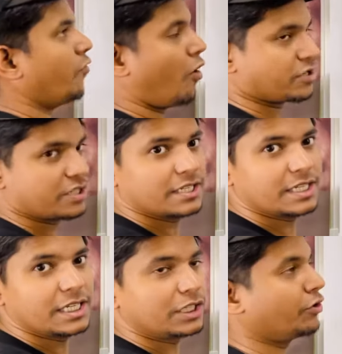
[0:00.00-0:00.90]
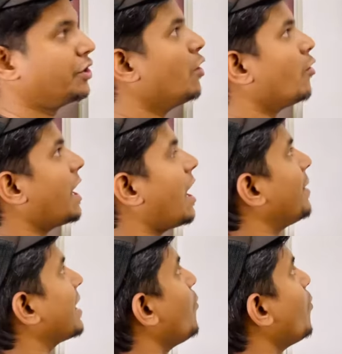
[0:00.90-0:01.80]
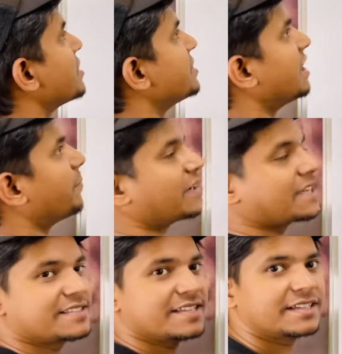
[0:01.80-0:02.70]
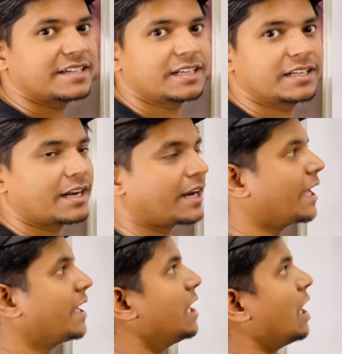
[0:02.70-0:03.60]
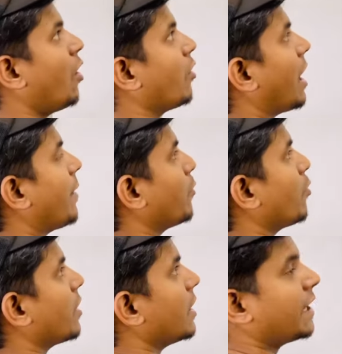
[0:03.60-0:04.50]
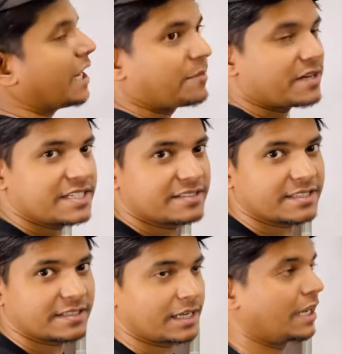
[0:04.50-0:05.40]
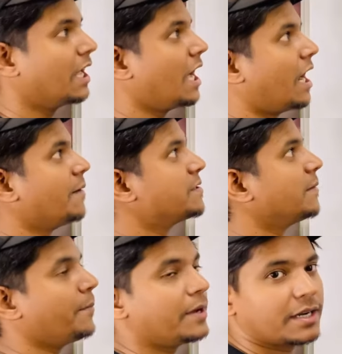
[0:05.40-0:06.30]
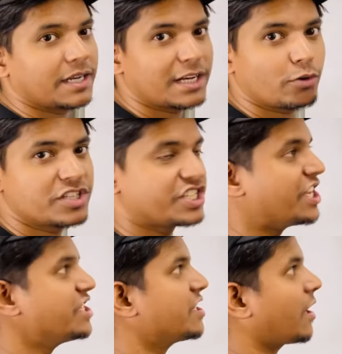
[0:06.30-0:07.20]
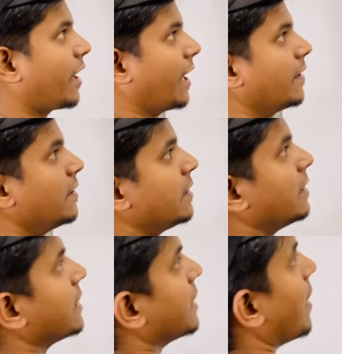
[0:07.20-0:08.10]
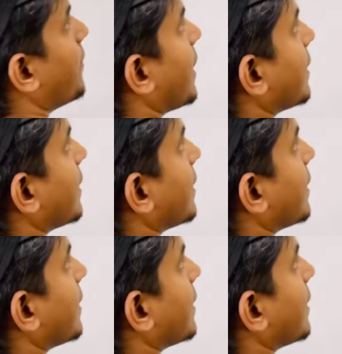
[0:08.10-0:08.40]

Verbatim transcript: वॉश तो ये हो गया हमारा वर्जिन हेयर पर किस तरह से कलर करना है और आप लोगों को कलर हेयर पर किस तरह से करना है अब जब हमें कलर को चेंज करना है यहाँ पर